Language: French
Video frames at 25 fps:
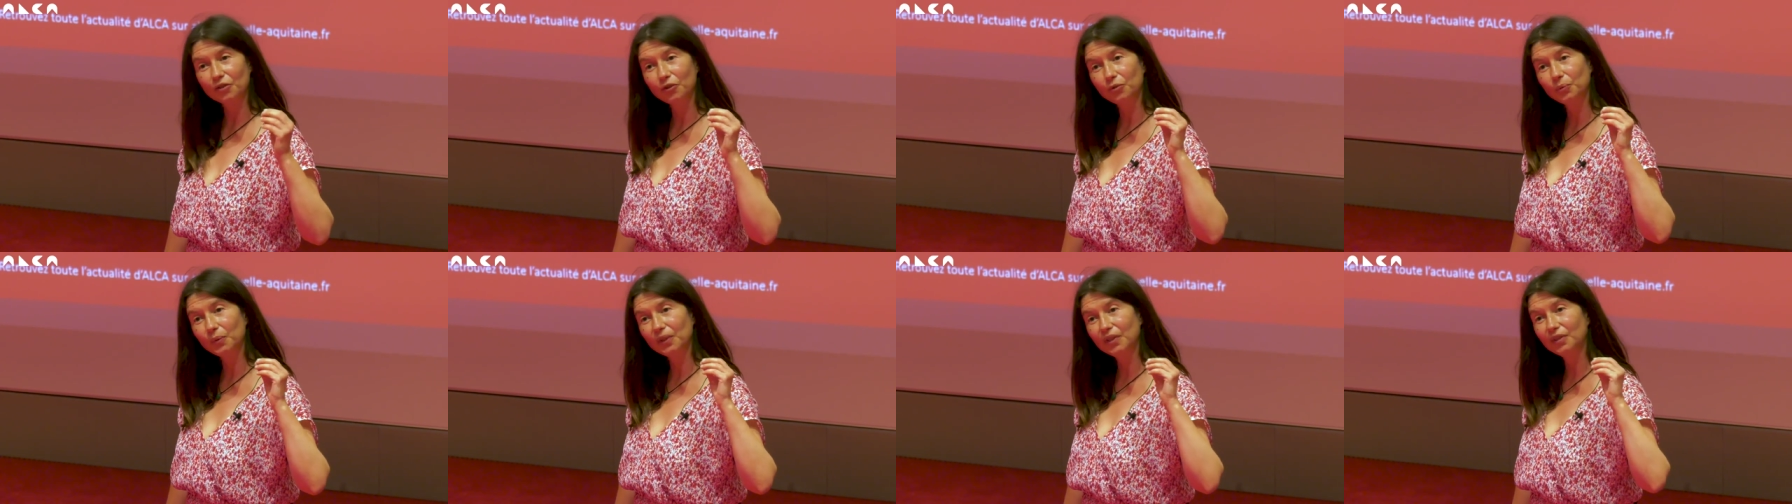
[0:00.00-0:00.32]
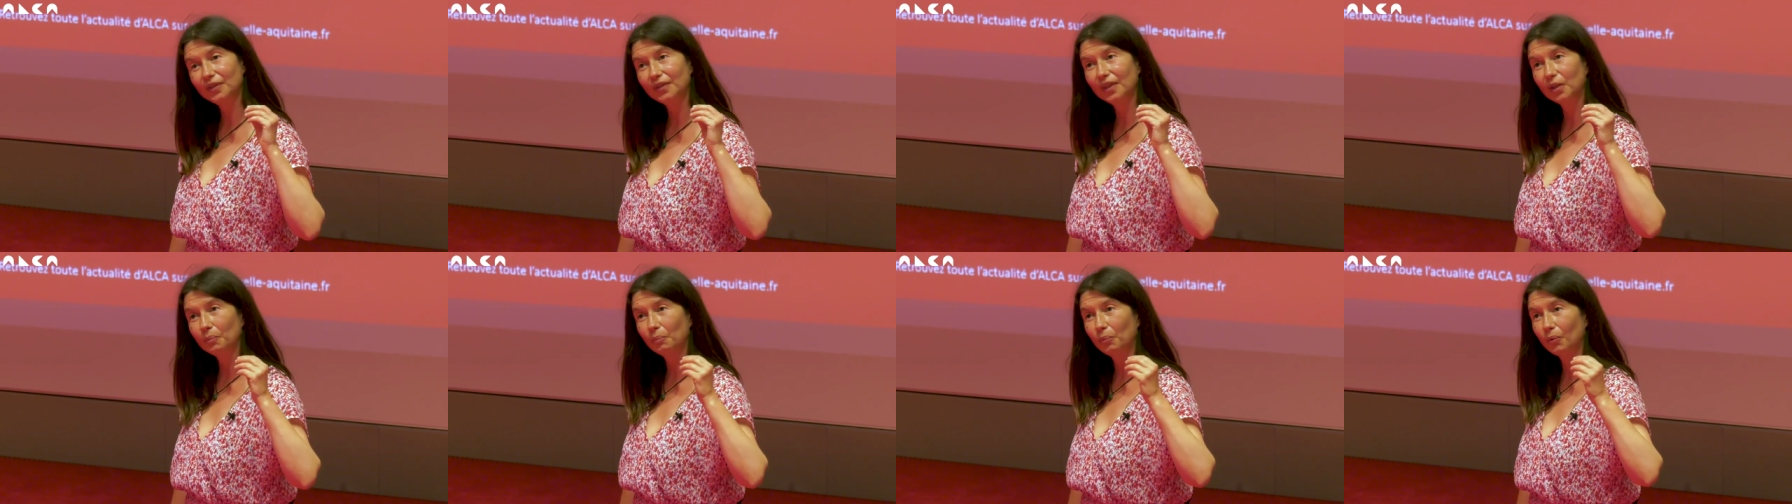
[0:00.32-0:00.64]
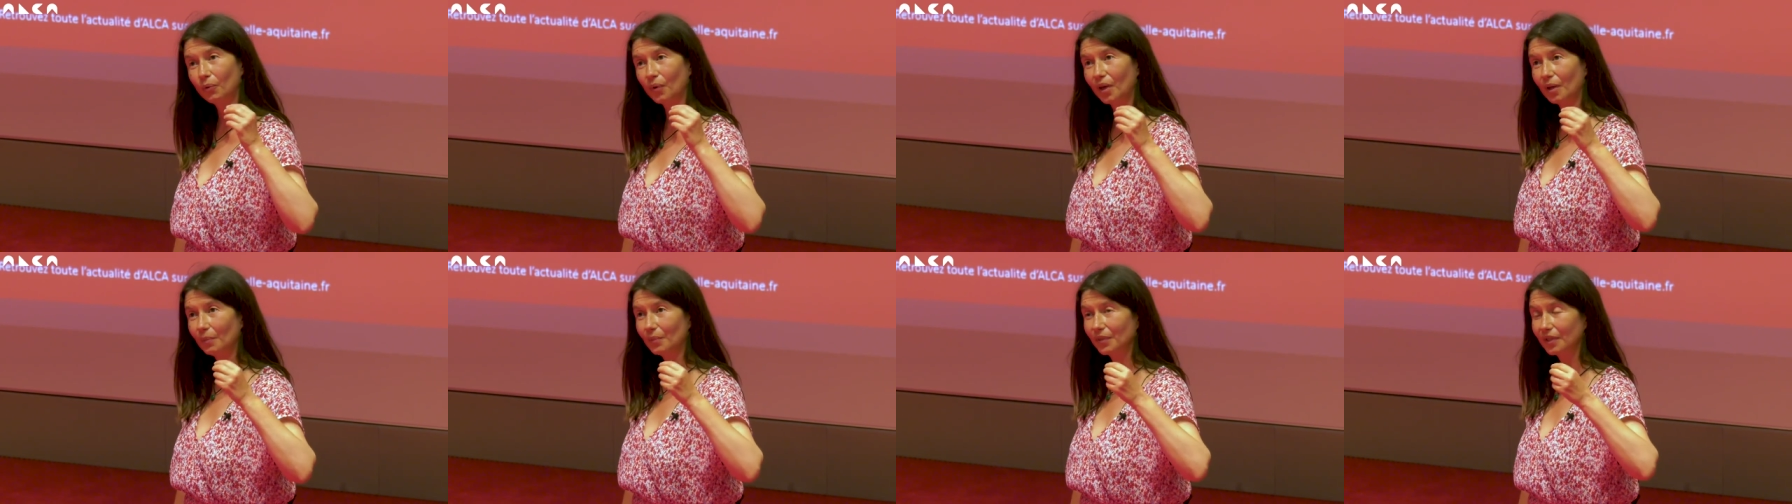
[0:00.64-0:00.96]
suite des
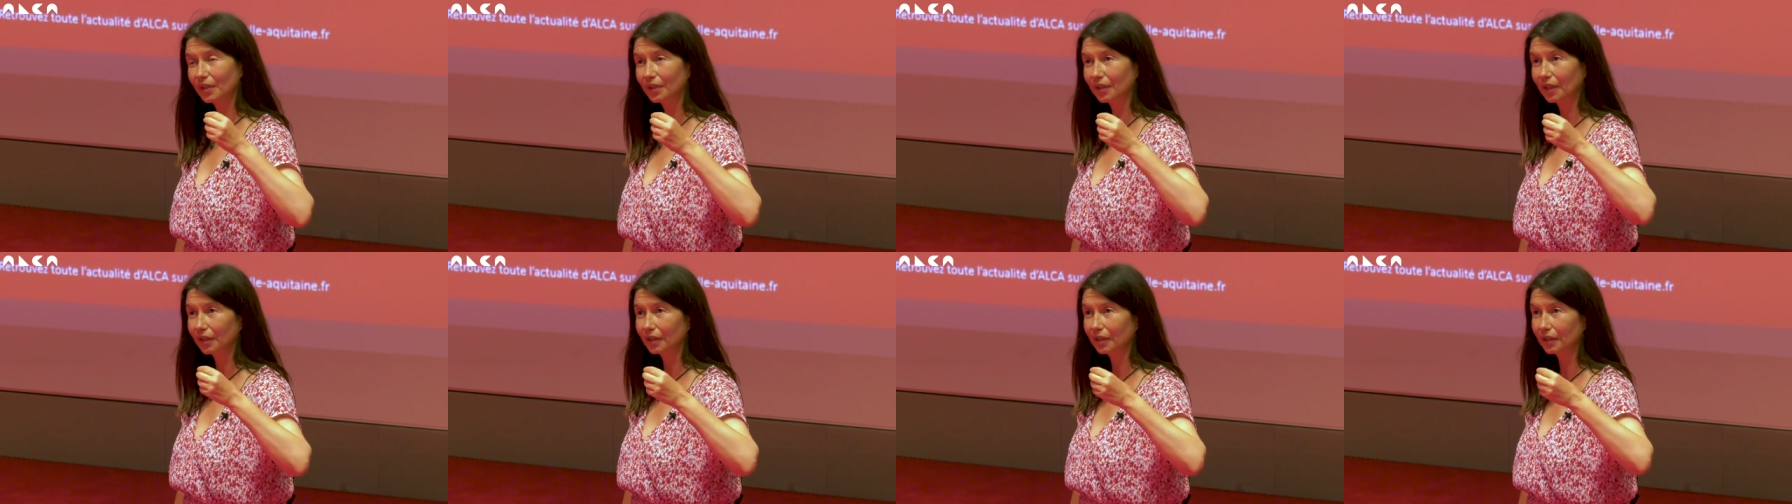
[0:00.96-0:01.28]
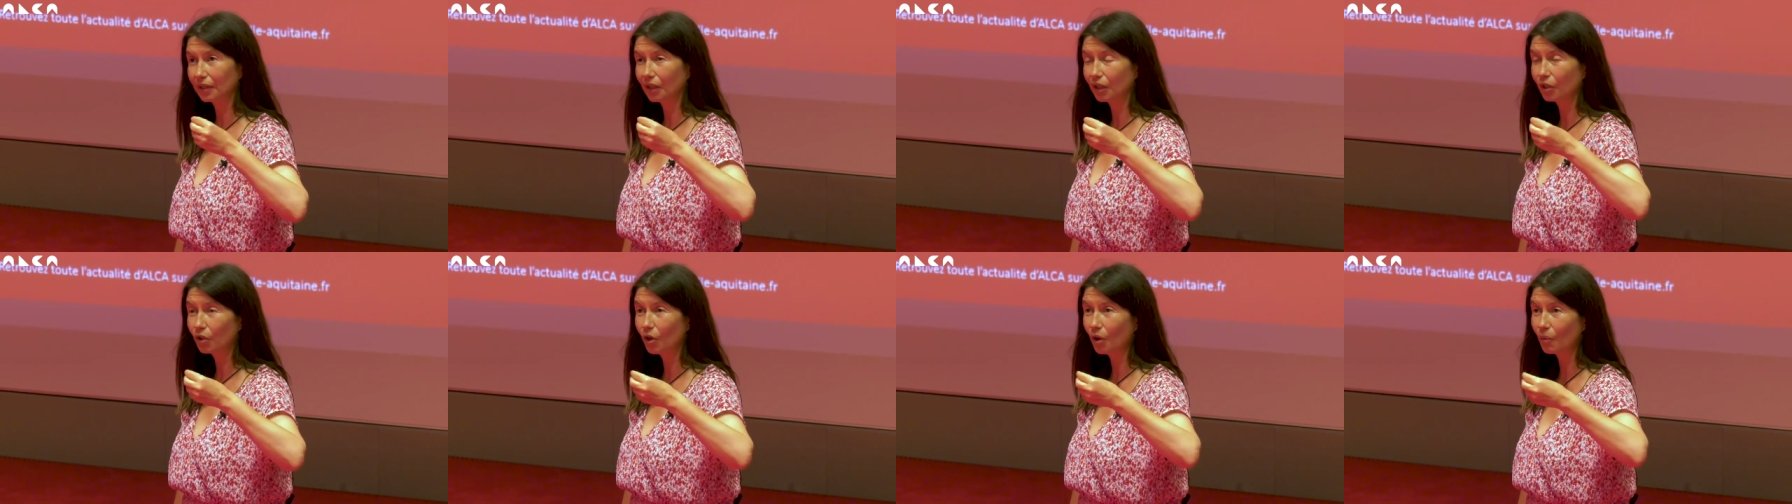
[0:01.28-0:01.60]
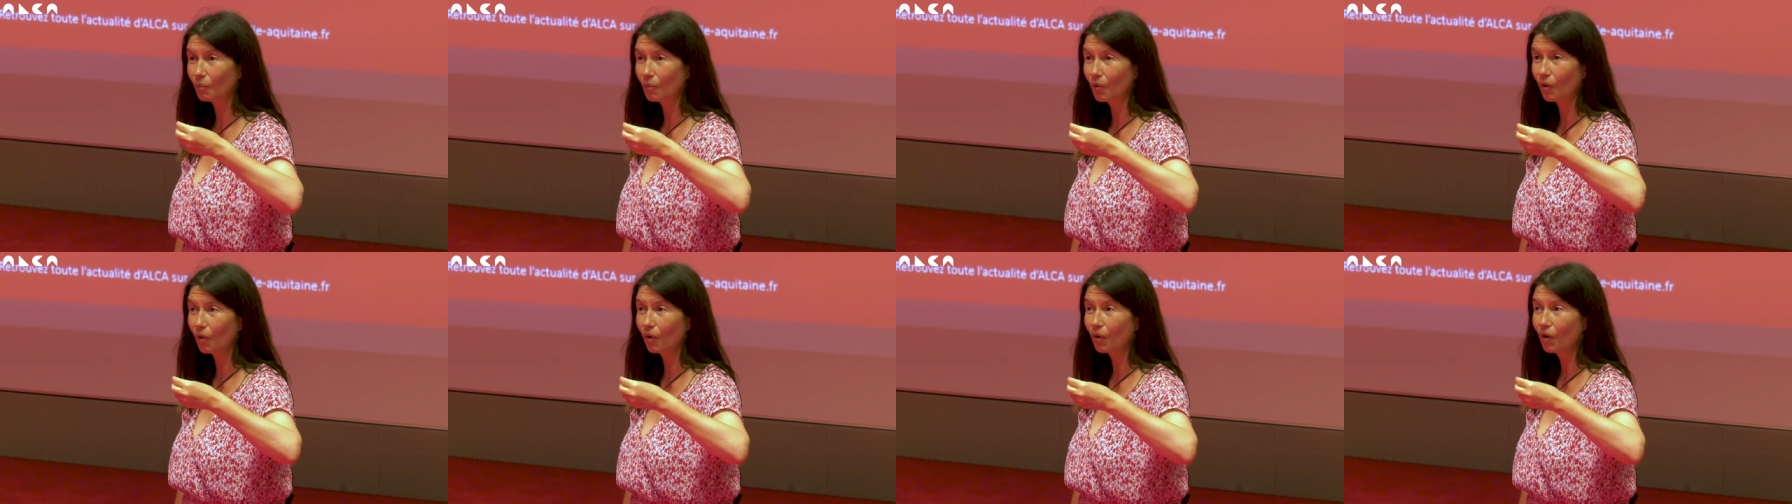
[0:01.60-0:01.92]
poèmes, c'est-à-dire
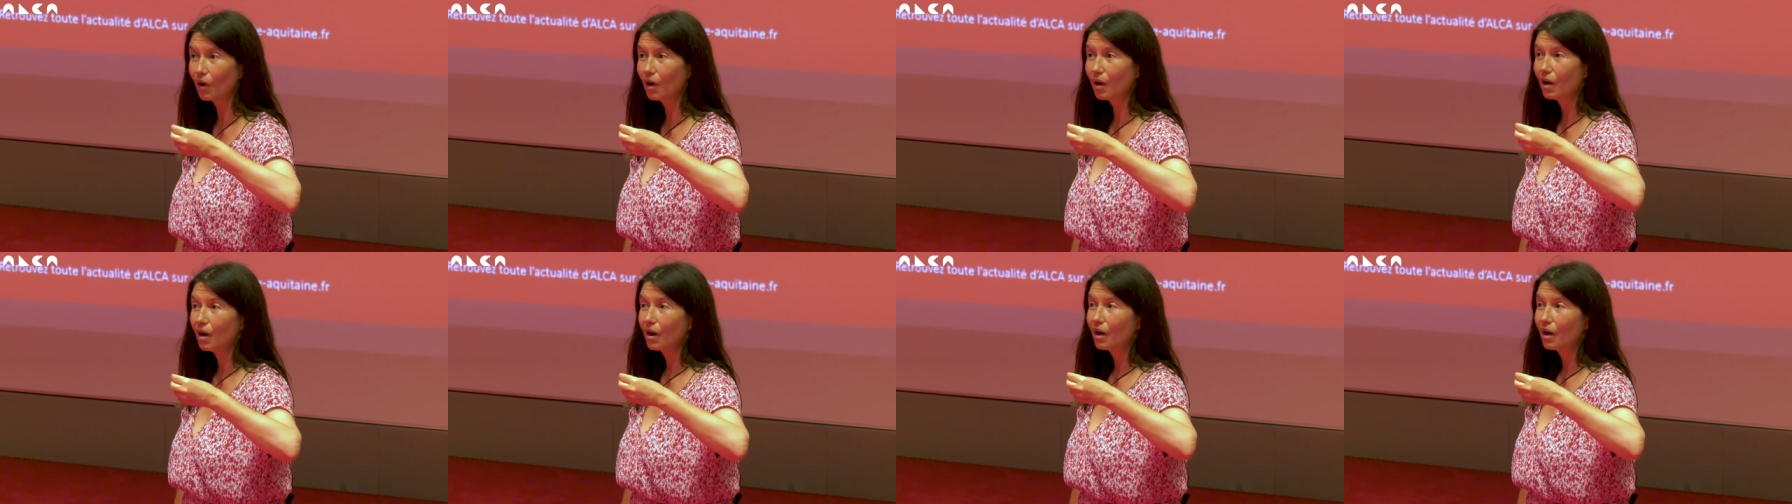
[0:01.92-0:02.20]
comment